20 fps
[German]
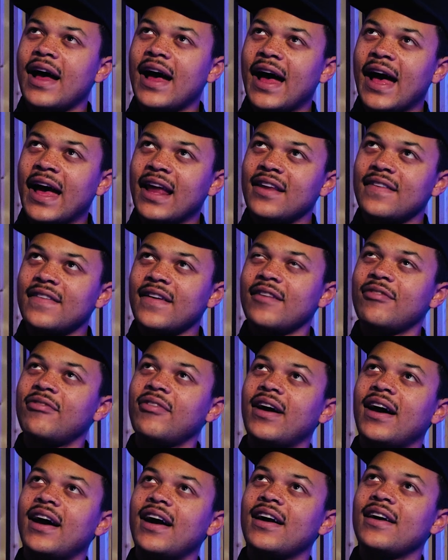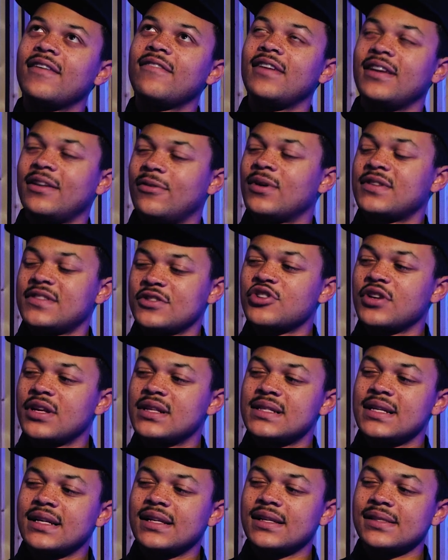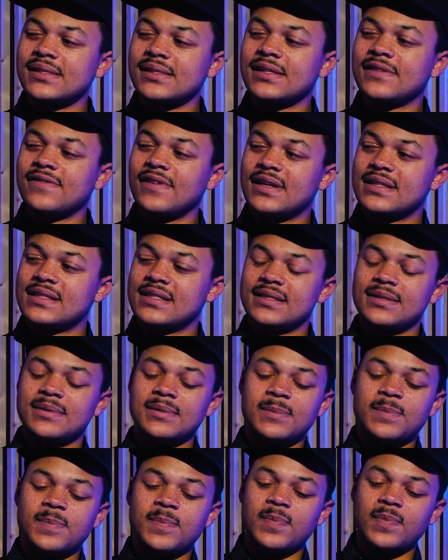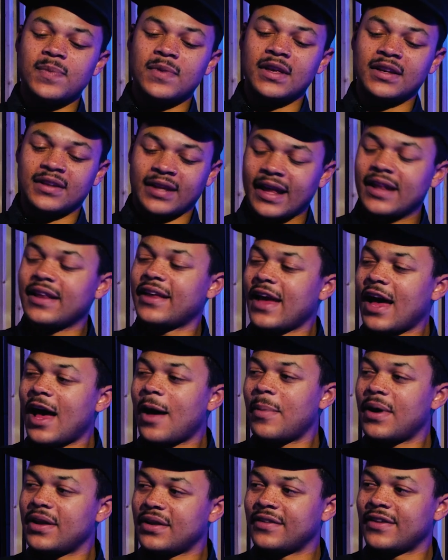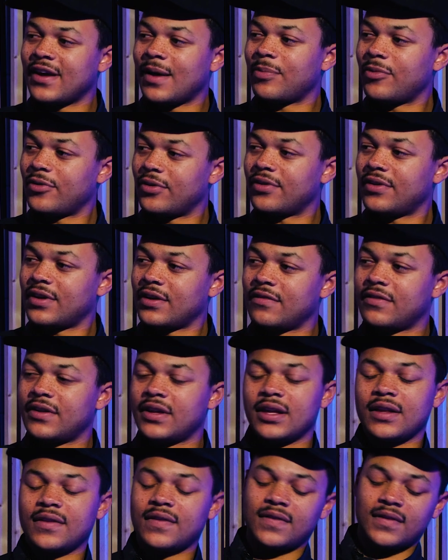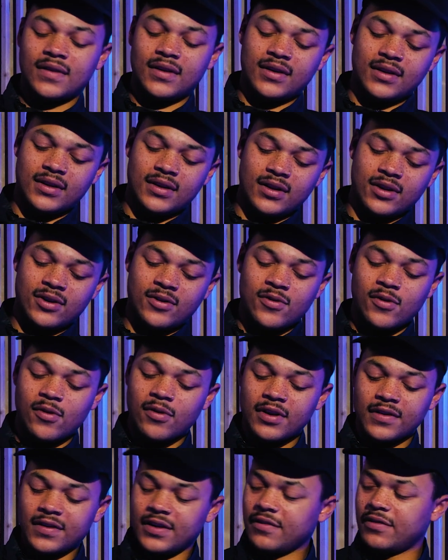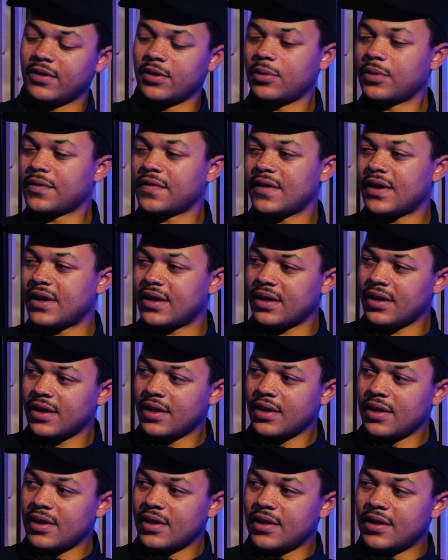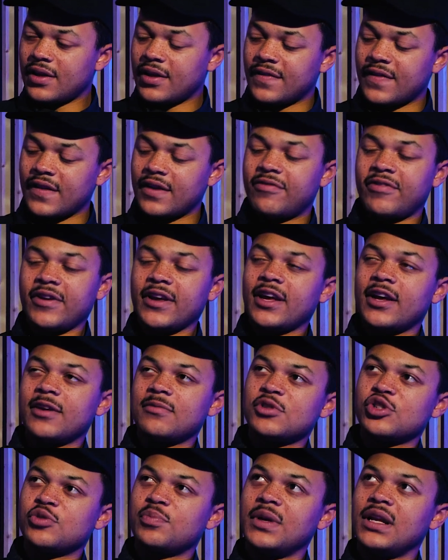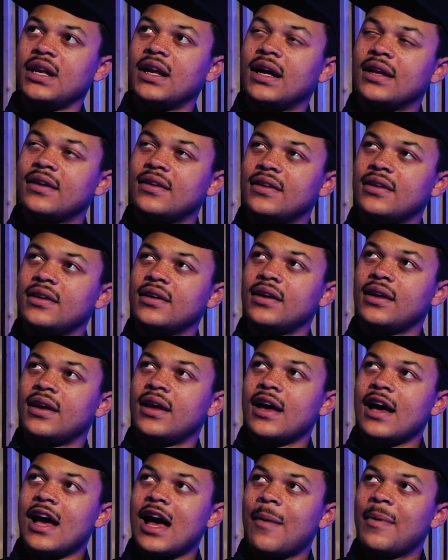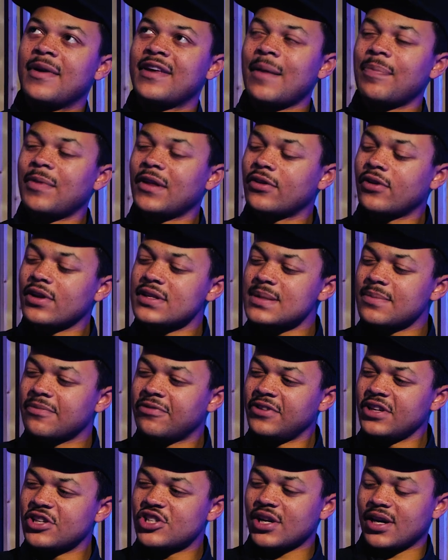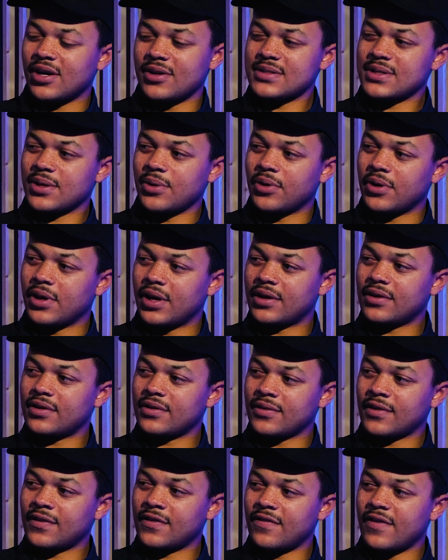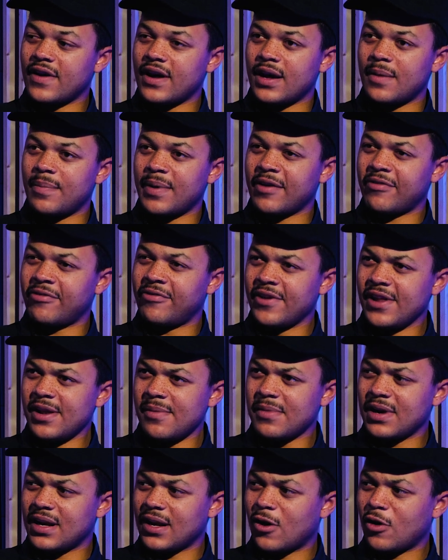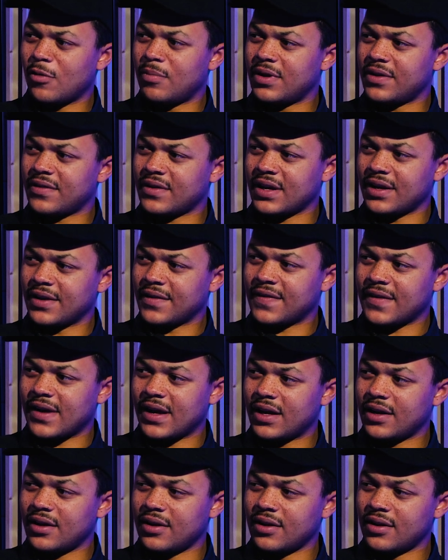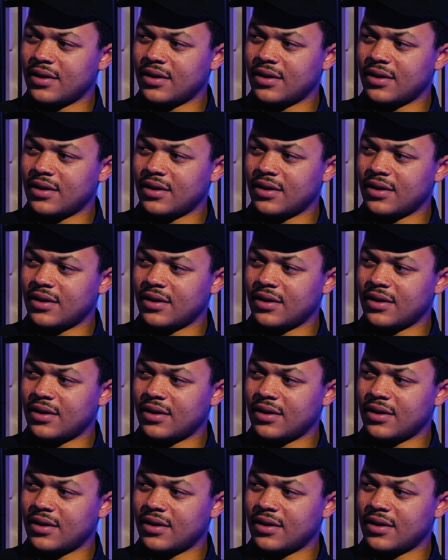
eine Sache fragen, weil du hast ja schon erzählt, dass ihr quasi getrennt gearbeitet habt und ja. irgendwie jetzt äh, Crow nicht irgendwie großer äh, seine Finger im Spiel hatte. Aber ich habe da trotzdem ein Feature rausgehört. Und zwar bei Film, glaube ich. Kann das sein?